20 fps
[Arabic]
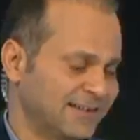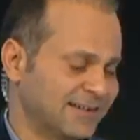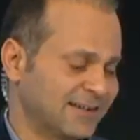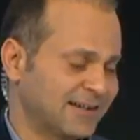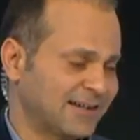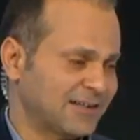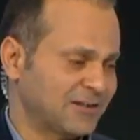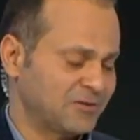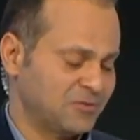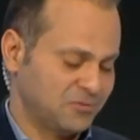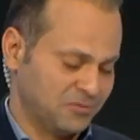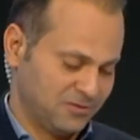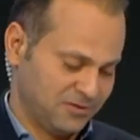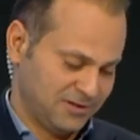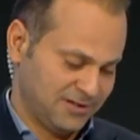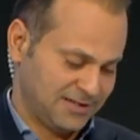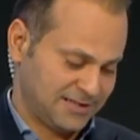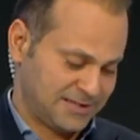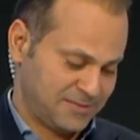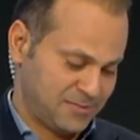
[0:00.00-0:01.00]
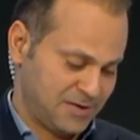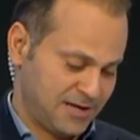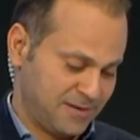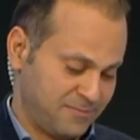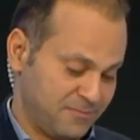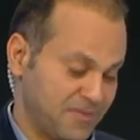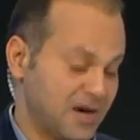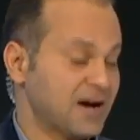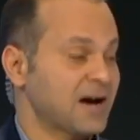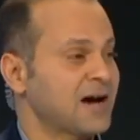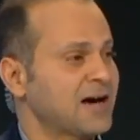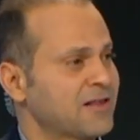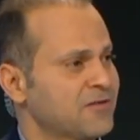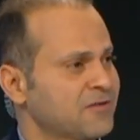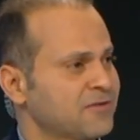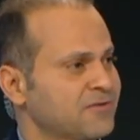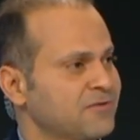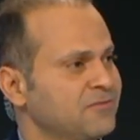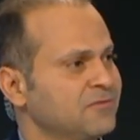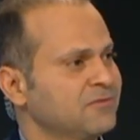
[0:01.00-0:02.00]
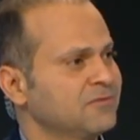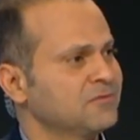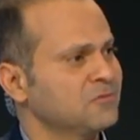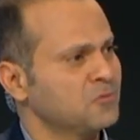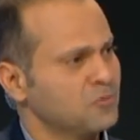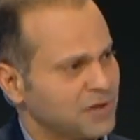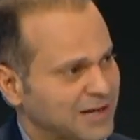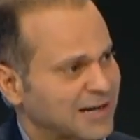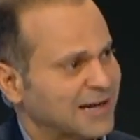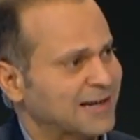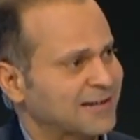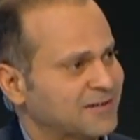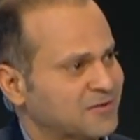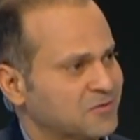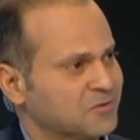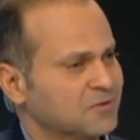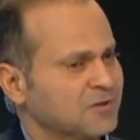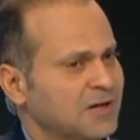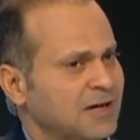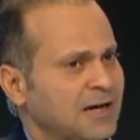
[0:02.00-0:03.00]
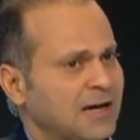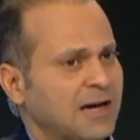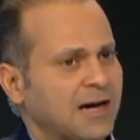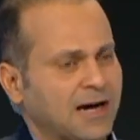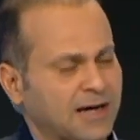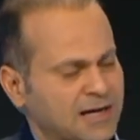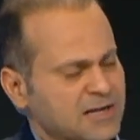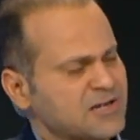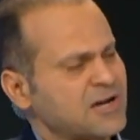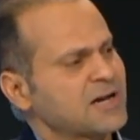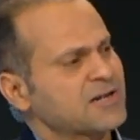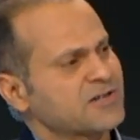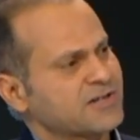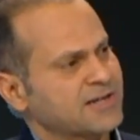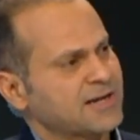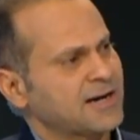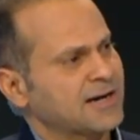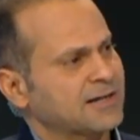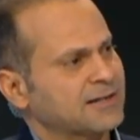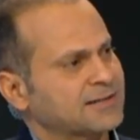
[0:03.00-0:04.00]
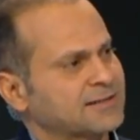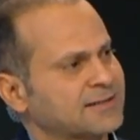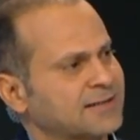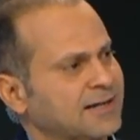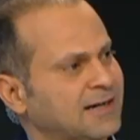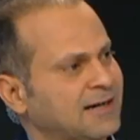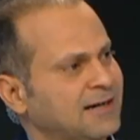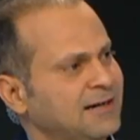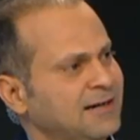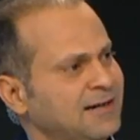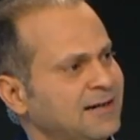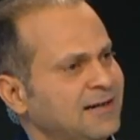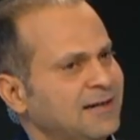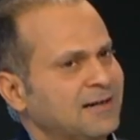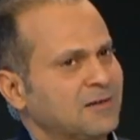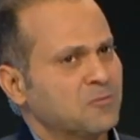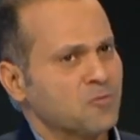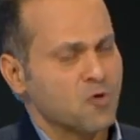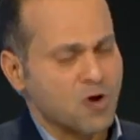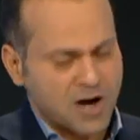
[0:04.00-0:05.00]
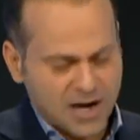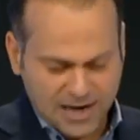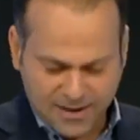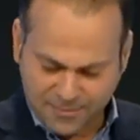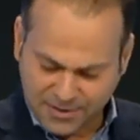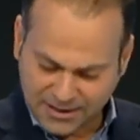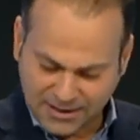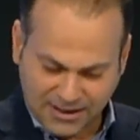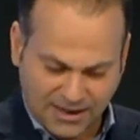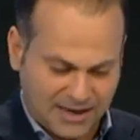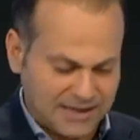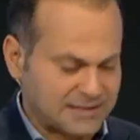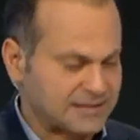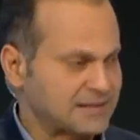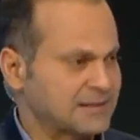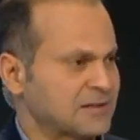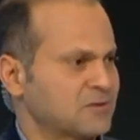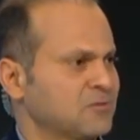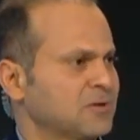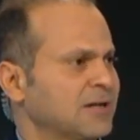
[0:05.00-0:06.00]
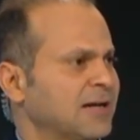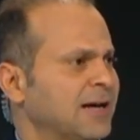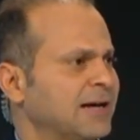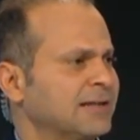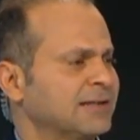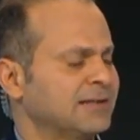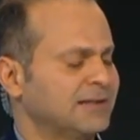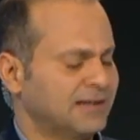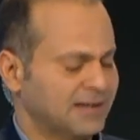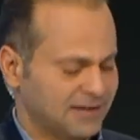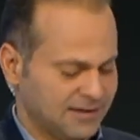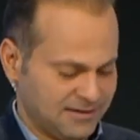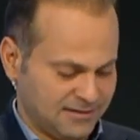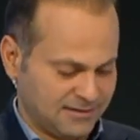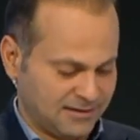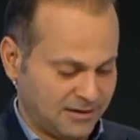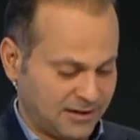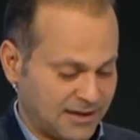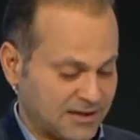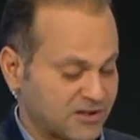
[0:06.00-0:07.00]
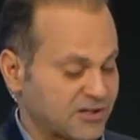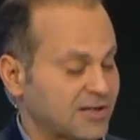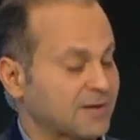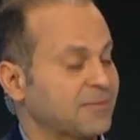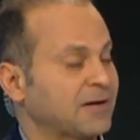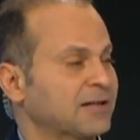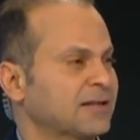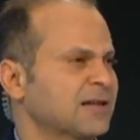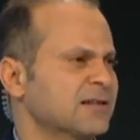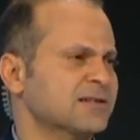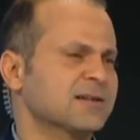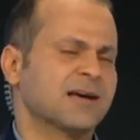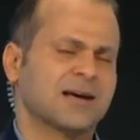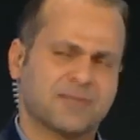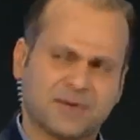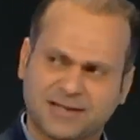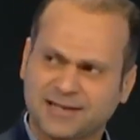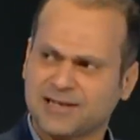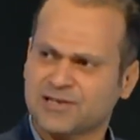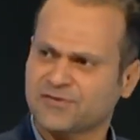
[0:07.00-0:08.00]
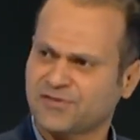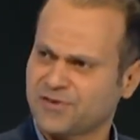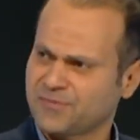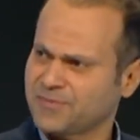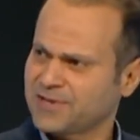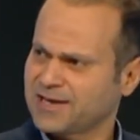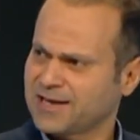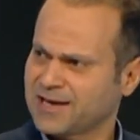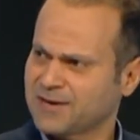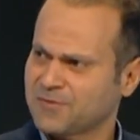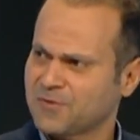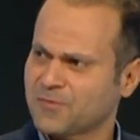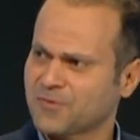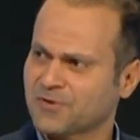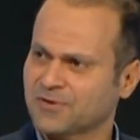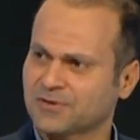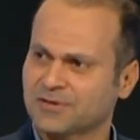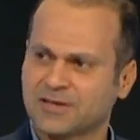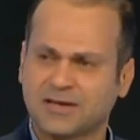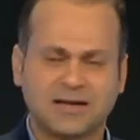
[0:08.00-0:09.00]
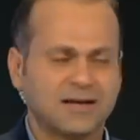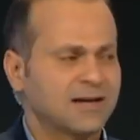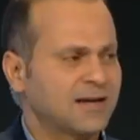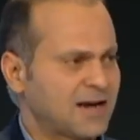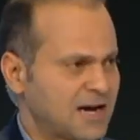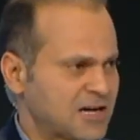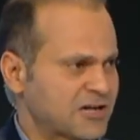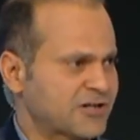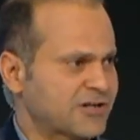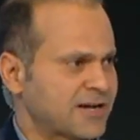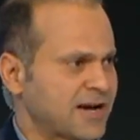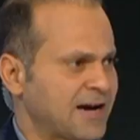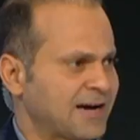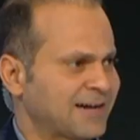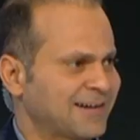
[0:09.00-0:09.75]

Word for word: عنده أسباب مخاض ولادته علاش هاشتاج الساعة مواكبة للعصر والآنية آه، علاش 14 14 فهمناها ممكن هاشتاج